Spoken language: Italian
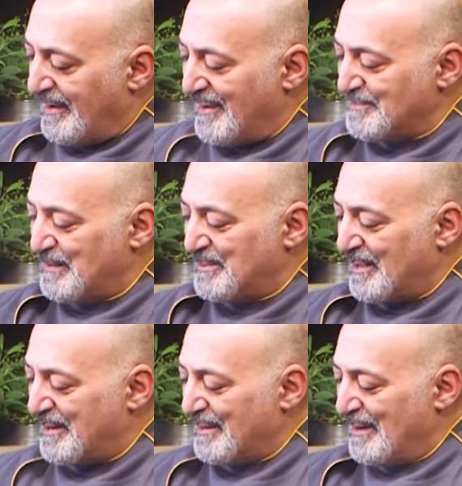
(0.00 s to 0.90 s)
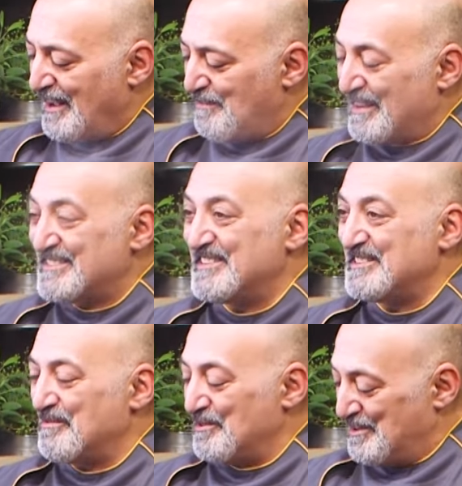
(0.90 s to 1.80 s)
e aspettare che la pasta
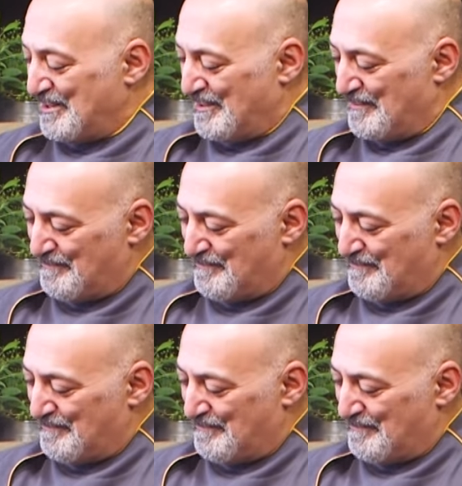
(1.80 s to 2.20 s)
sia pronta.